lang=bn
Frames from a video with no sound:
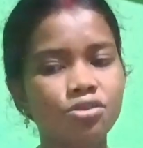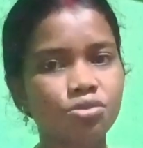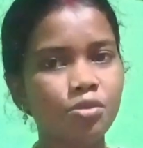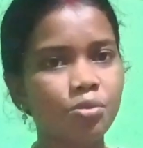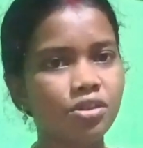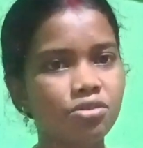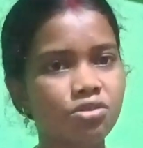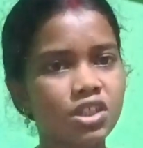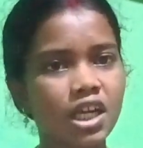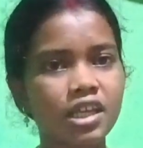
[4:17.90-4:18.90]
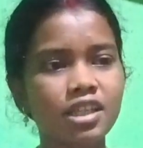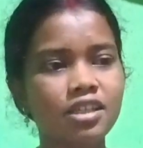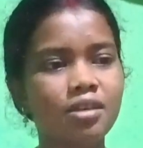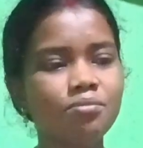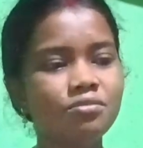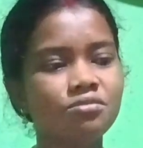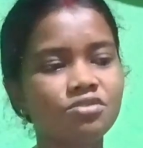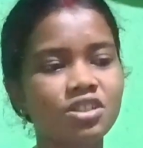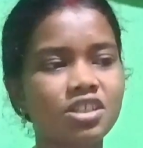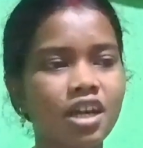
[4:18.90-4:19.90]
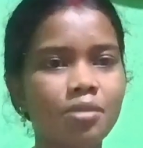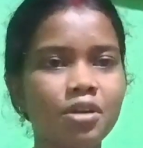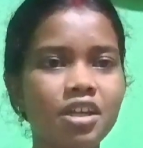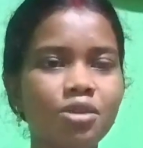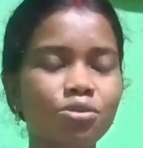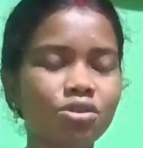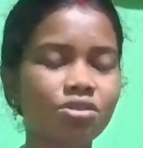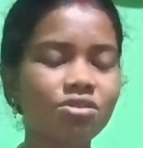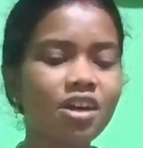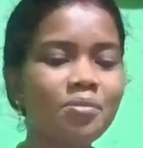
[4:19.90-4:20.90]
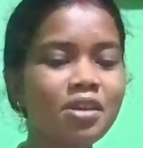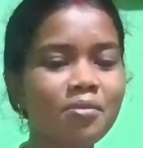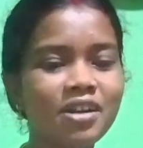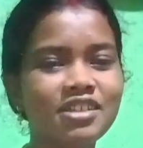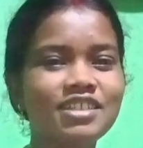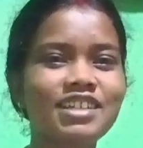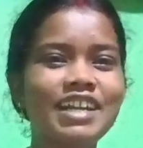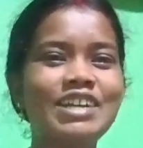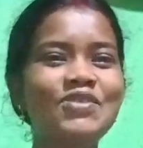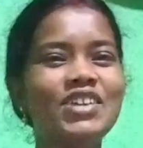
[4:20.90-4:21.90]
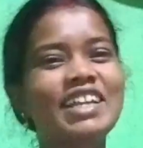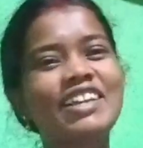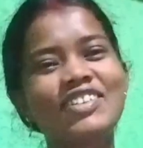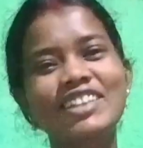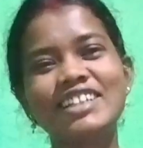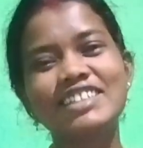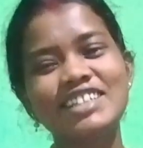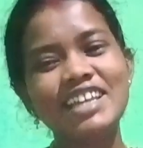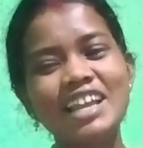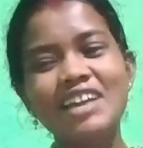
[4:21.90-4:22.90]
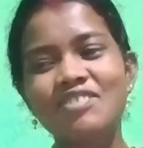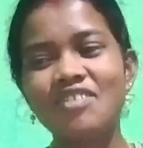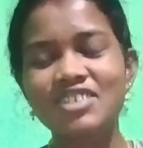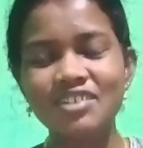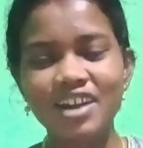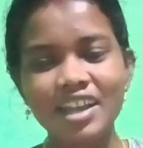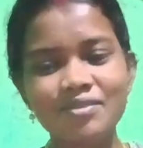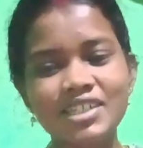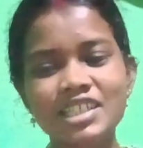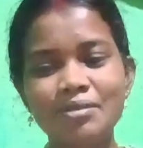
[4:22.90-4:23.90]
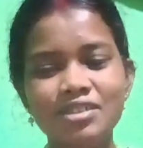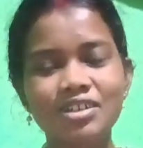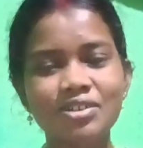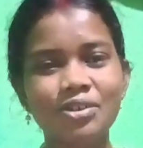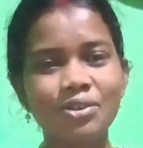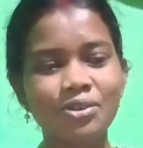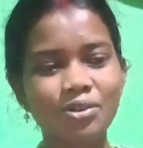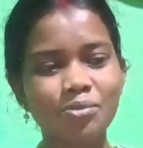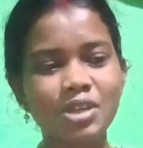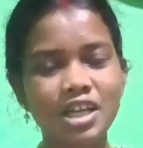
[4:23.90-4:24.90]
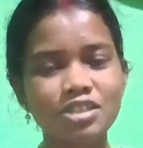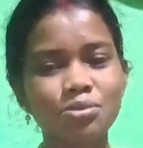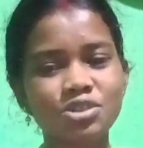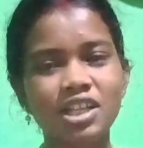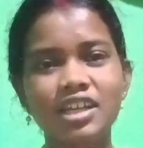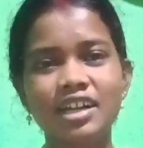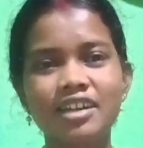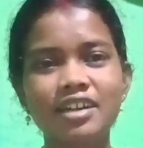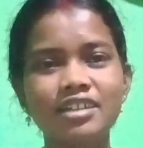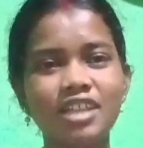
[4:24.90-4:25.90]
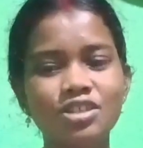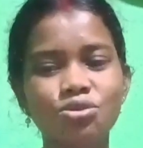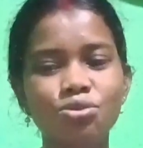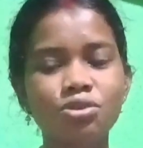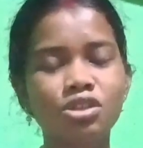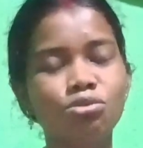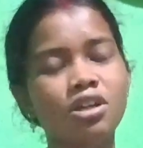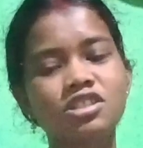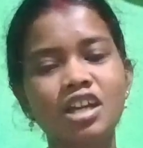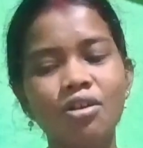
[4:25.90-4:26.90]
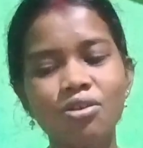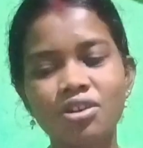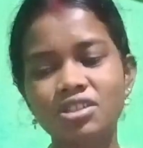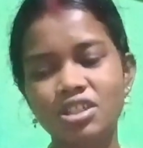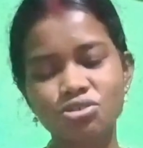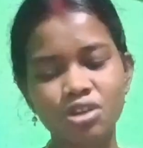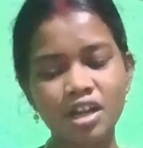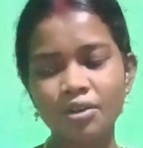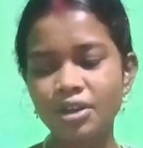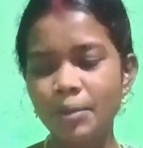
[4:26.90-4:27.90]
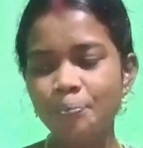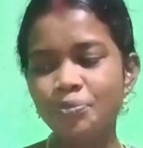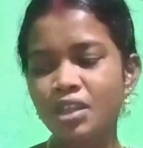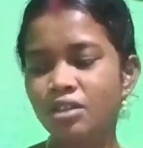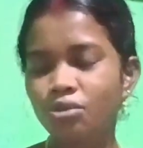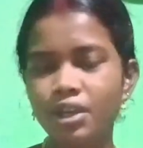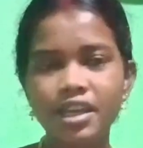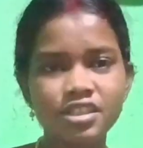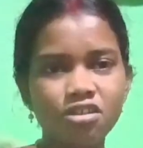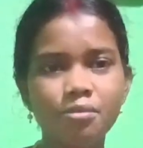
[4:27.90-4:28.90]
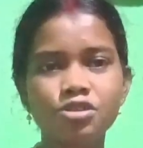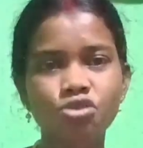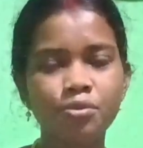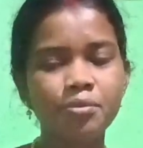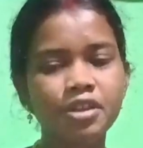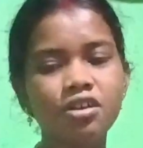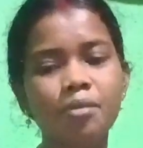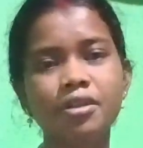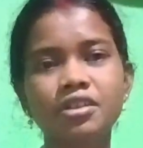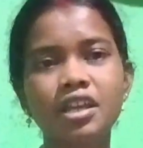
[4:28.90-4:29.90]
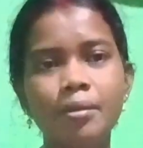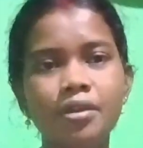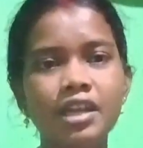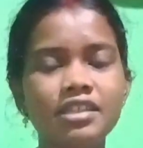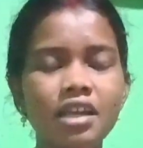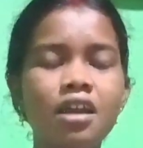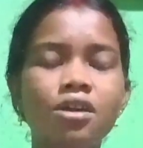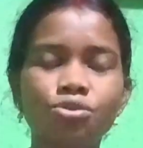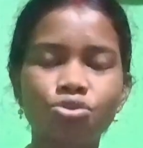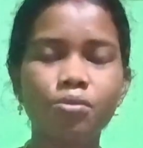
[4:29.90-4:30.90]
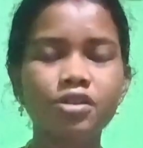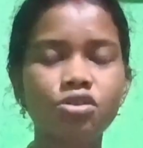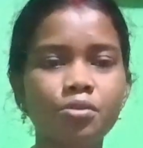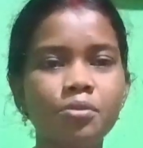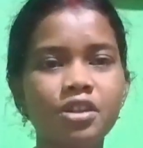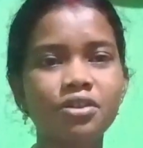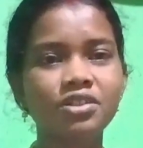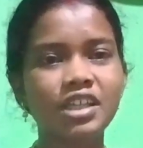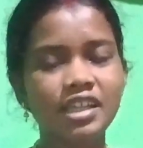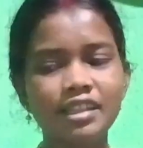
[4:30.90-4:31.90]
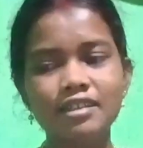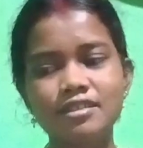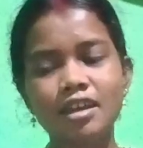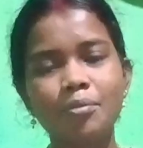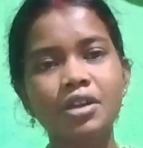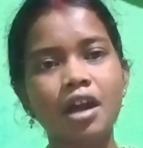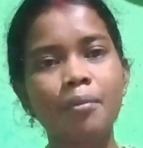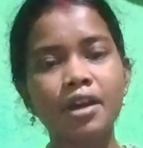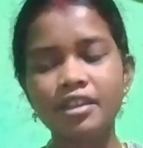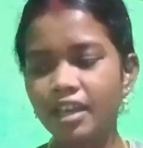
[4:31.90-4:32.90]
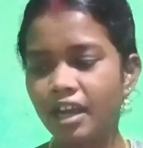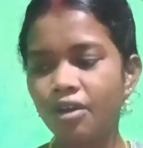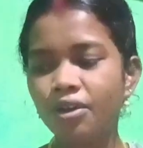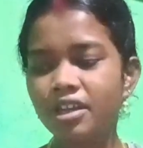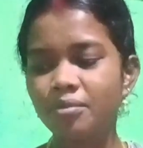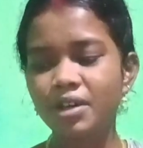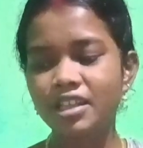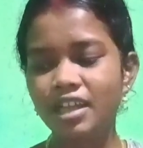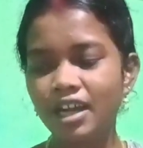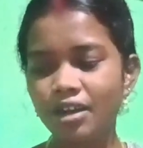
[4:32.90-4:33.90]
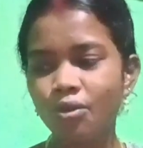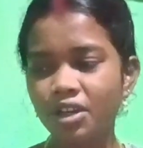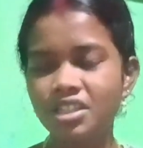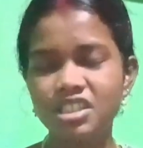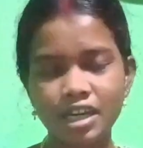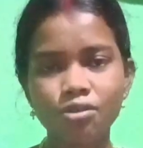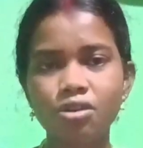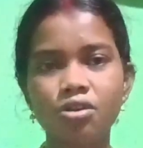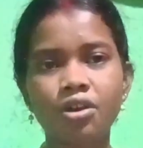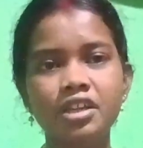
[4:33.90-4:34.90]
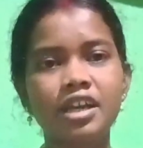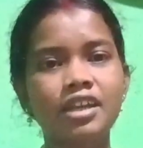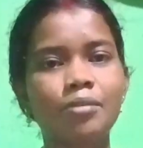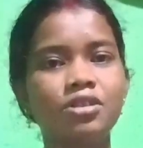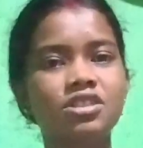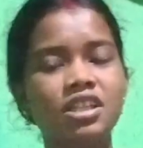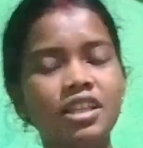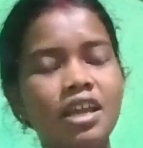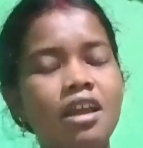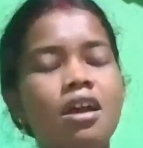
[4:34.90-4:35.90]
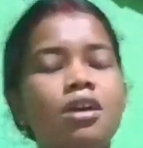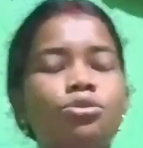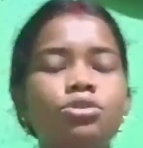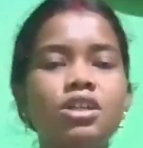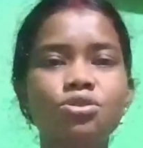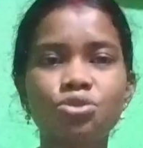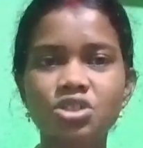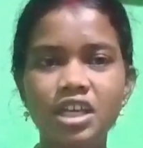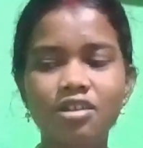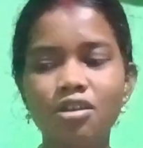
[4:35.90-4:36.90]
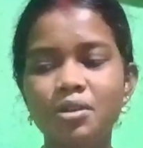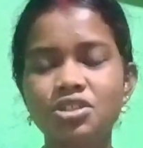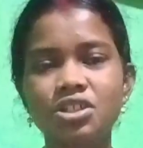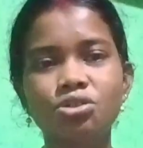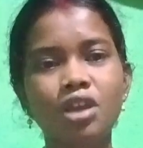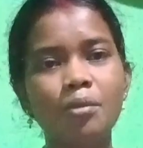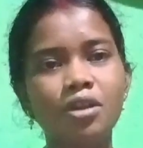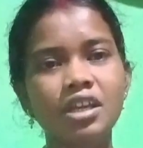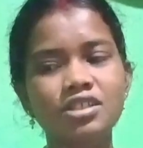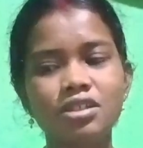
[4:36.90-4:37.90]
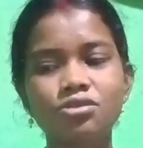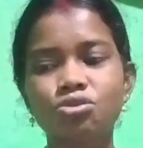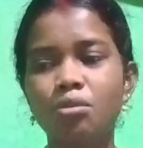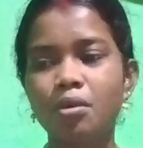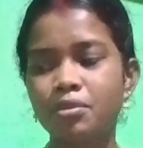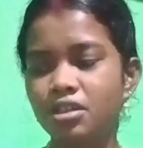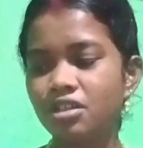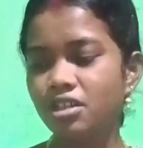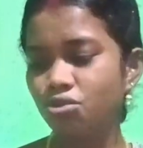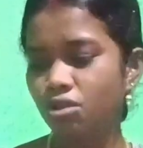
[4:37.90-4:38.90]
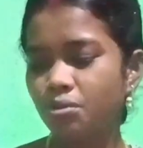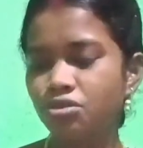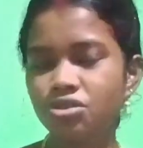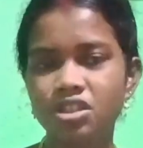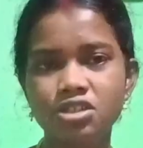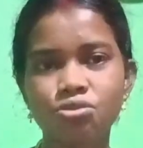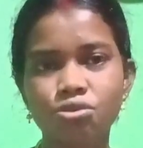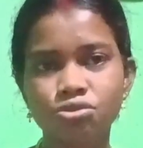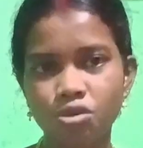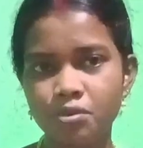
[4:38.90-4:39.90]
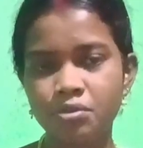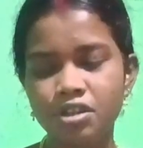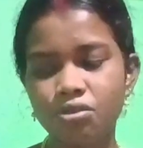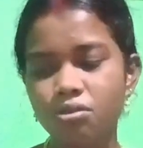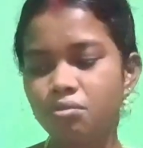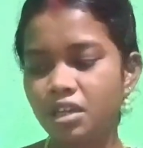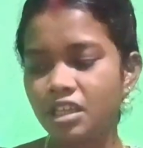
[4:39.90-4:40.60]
অষ্টমী পুজোর জন্য শাড়ি কিনেছিলাম সেই শাড়ি বিক্রি করতে করতে আমি আমার নিজের শাড়িটাও বিক্রি করে দিয়েছি ভাবছিলাম আরেকবার যাবো তখন অন্যরকম নিয়ে আসবো সাদা কালারের তার জন্য কিন্তু আর যা হলো না তার জন্য আনা হয়নি তো এই ছিল আমার শপিং ভিডিও আপনাদের কেমন লেগেছে তো সবাই শপিং ভিডিও দেখিয়ে দিয়েছেন আমি আমারই দেখা হয় মানে দেখানো হয়নি শেয়ার করানো হয়নি আর কি আপনাদের সাথে তো তার জন্য শেয়ার করলাম আজকে তো কেমন লেগেছে সব আমাদের এই দুর্গাপুজোর ড্রেসগুলো শপিং ভিডিওগুলো